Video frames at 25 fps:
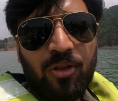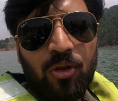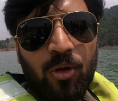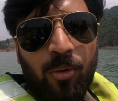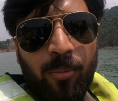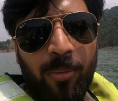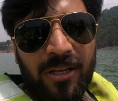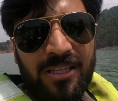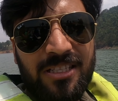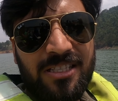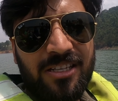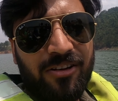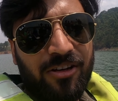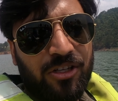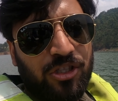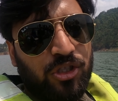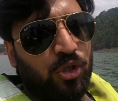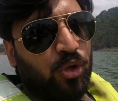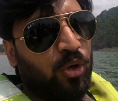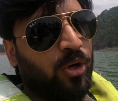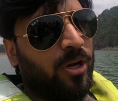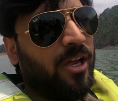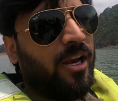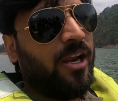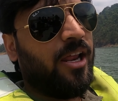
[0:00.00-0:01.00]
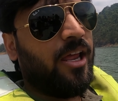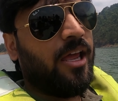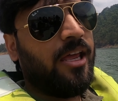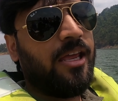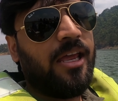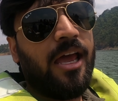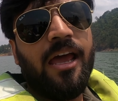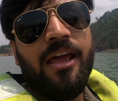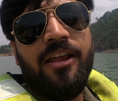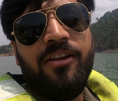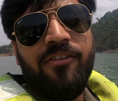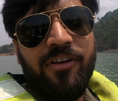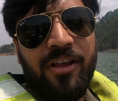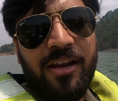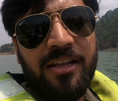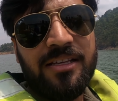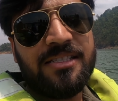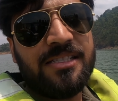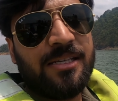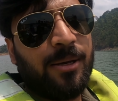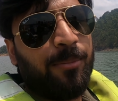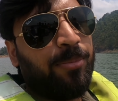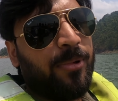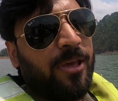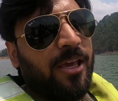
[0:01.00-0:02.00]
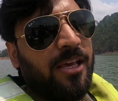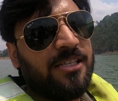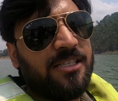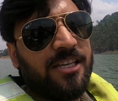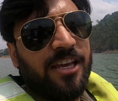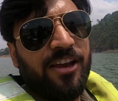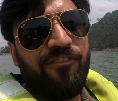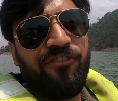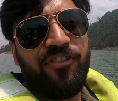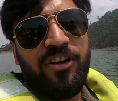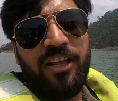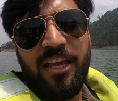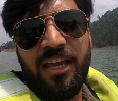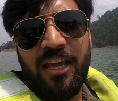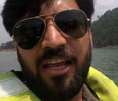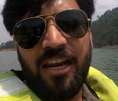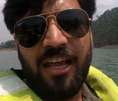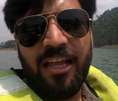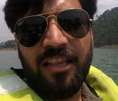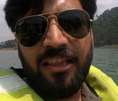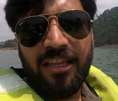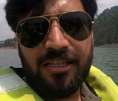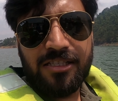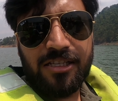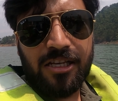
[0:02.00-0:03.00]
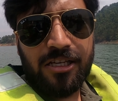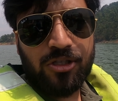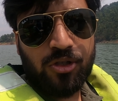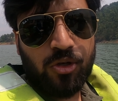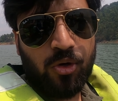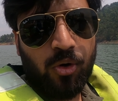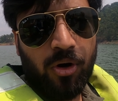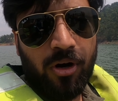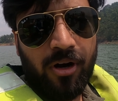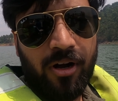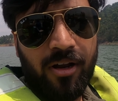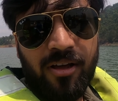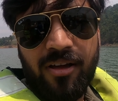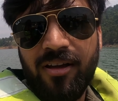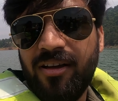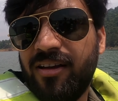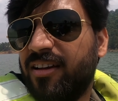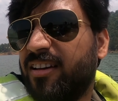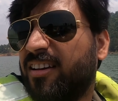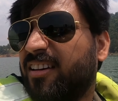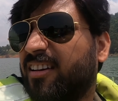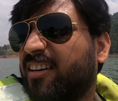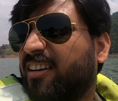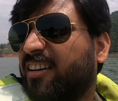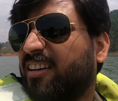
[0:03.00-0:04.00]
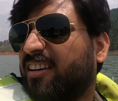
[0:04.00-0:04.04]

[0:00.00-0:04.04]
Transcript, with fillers: तो बच्चे बच्चों के लिए या इवन सबकी सेफ्टी के लिए जैसे बोट